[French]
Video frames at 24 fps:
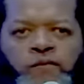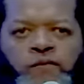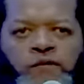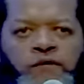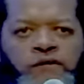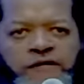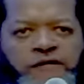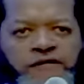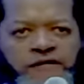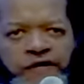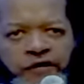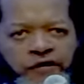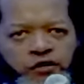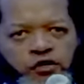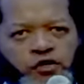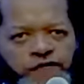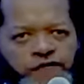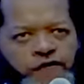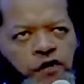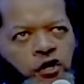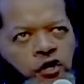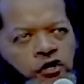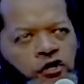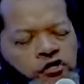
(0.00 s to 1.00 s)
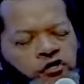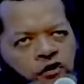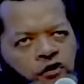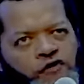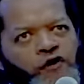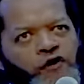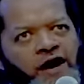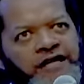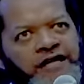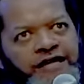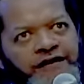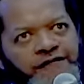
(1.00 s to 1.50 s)
Si tu veux
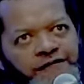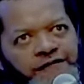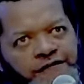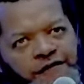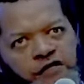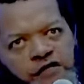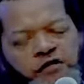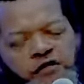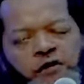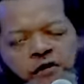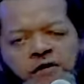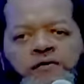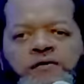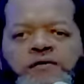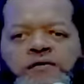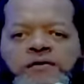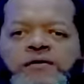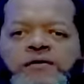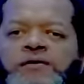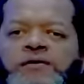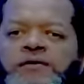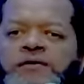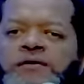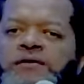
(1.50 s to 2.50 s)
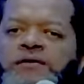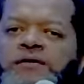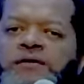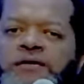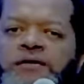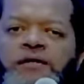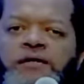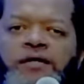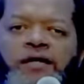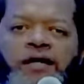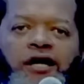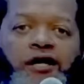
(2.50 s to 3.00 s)
recevoir des visions
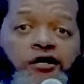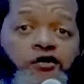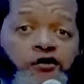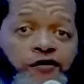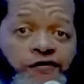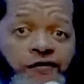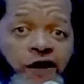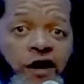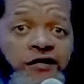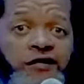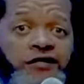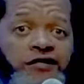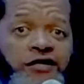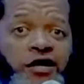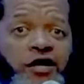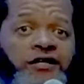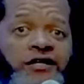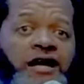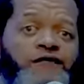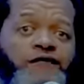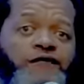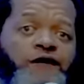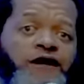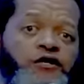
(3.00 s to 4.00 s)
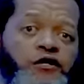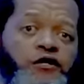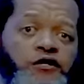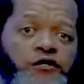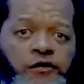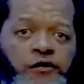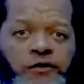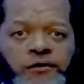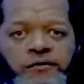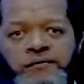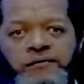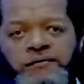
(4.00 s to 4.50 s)
et tu veux entendre la voix de
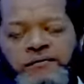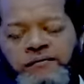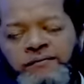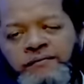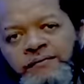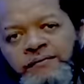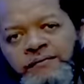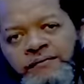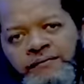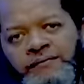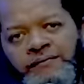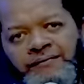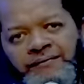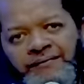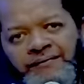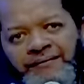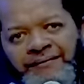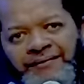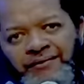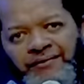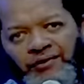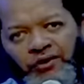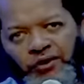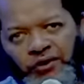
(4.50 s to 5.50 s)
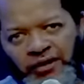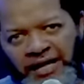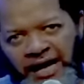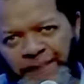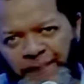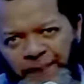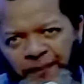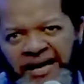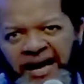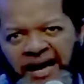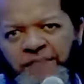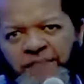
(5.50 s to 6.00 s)
Dieu, la
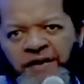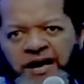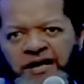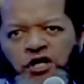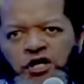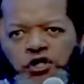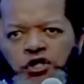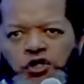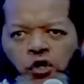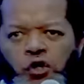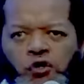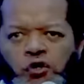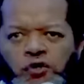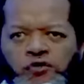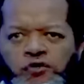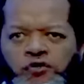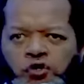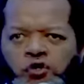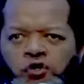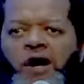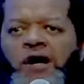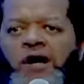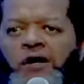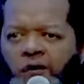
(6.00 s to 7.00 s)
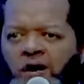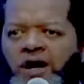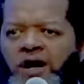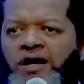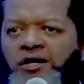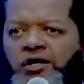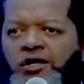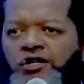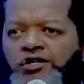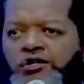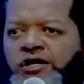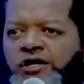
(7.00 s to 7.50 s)
première des choses, tu dois croire
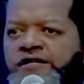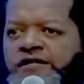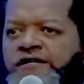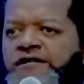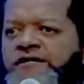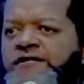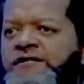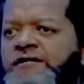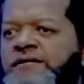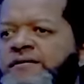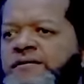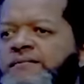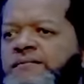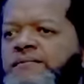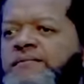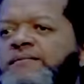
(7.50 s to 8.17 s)
que Dieu existe.